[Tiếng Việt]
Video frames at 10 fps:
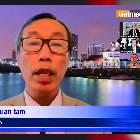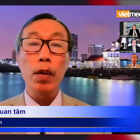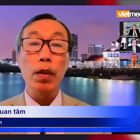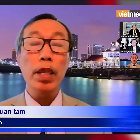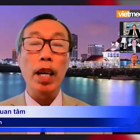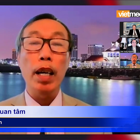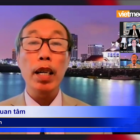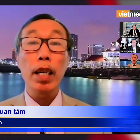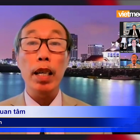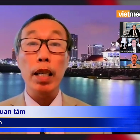nhất của nước Nhật
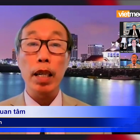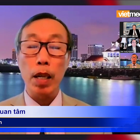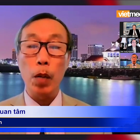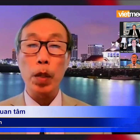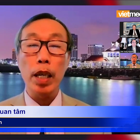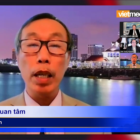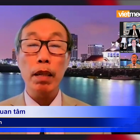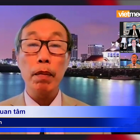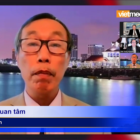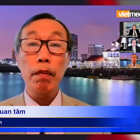đó là lần đầu tiên